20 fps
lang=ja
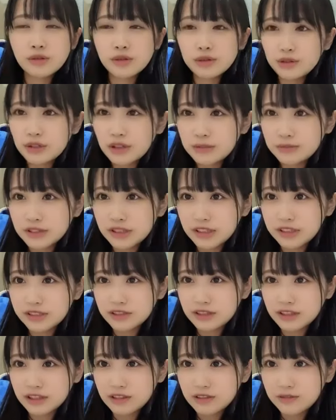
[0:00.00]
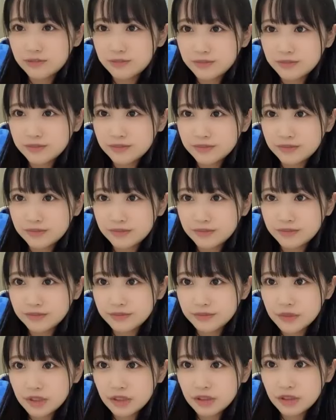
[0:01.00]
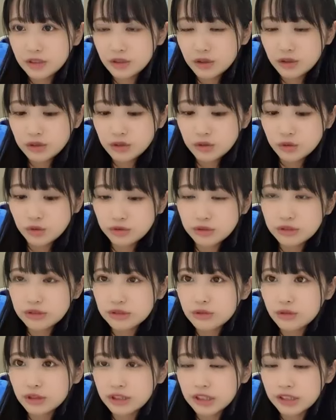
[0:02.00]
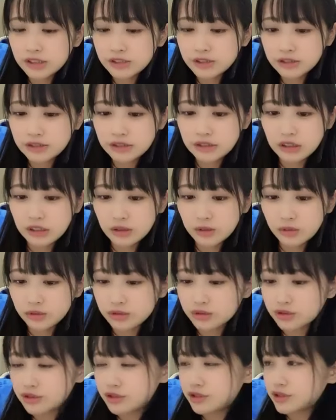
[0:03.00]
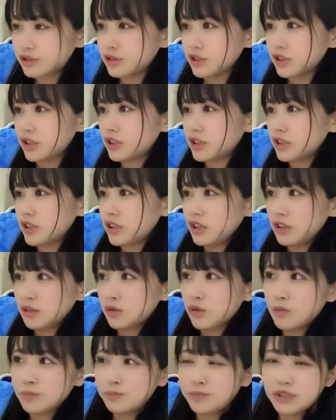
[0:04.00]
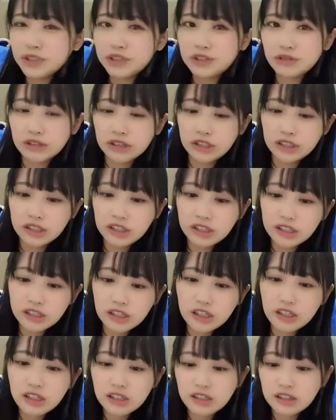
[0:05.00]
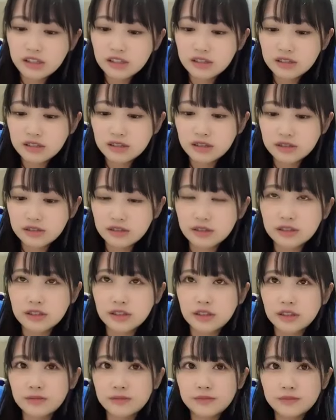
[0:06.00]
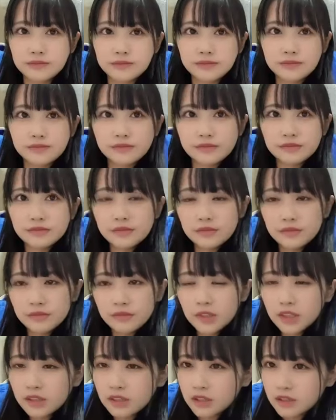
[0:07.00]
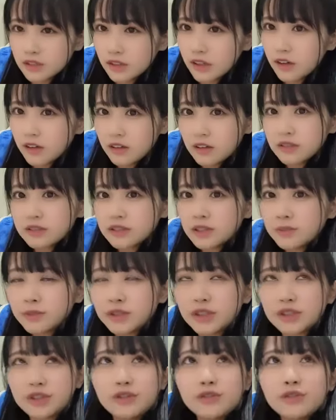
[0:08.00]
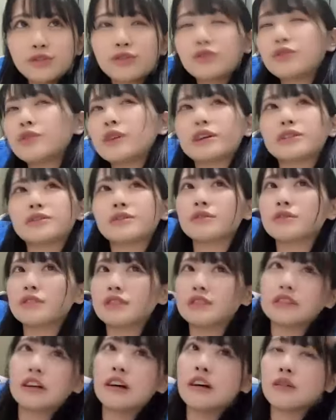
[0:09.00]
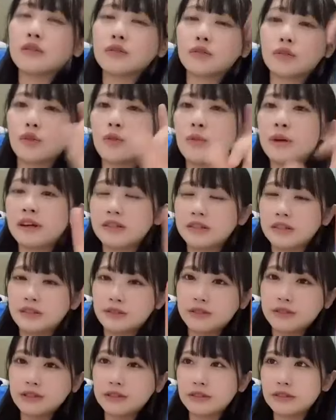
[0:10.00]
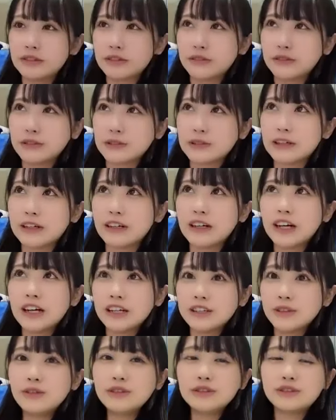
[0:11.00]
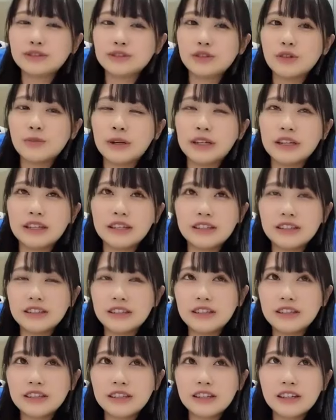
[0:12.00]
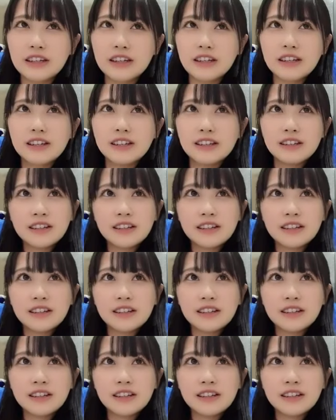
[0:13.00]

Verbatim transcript: こういうガム大好き美味しいよねこれ何種類か50種類コンプリートはできんねさすがにだってさ全部で9袋開けとってさこれ5枚入ってるんですよってことは45枚何種類出た